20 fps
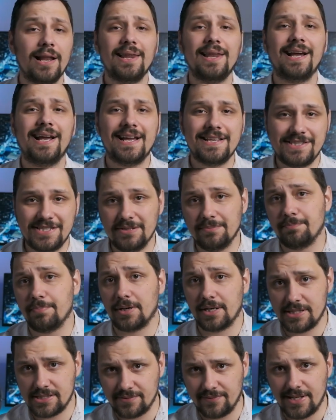логотип
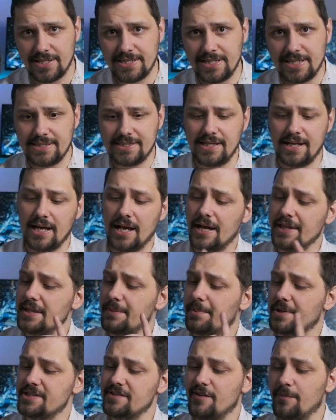производителя. А на
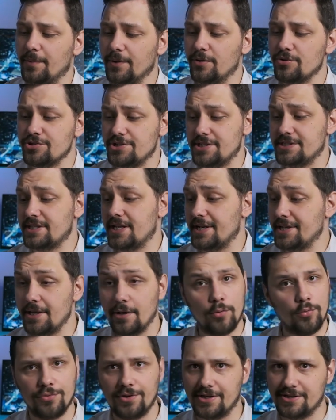противоположной стороне
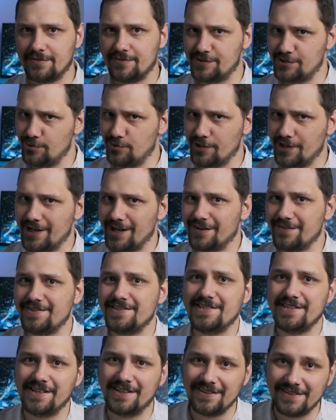у нас все как
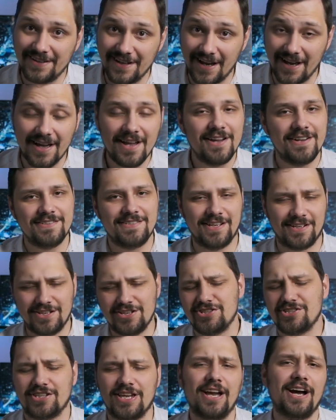всегда.
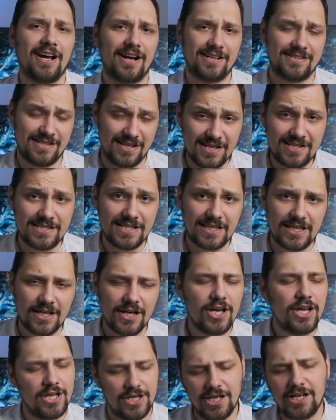Технические характеристики
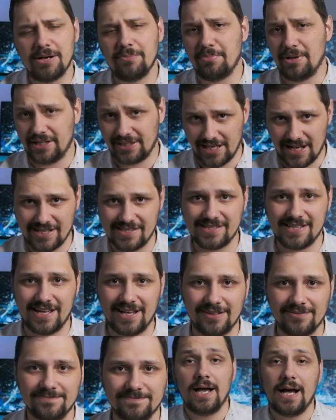и
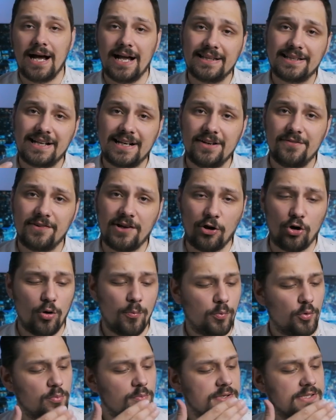комплектация. Открыв
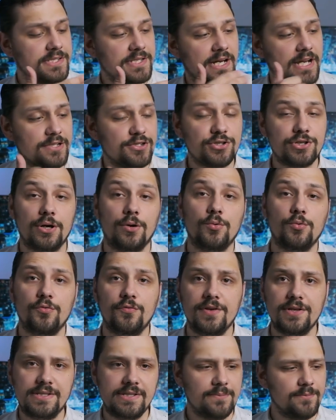коробку, мы сразу же
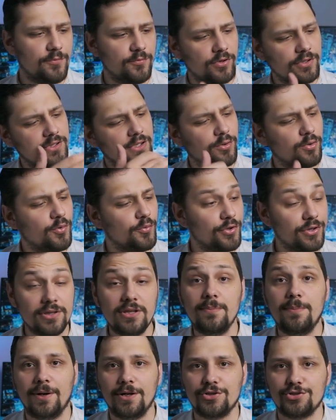увидим вот такую вот
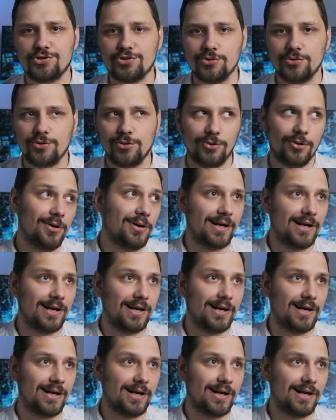небольшую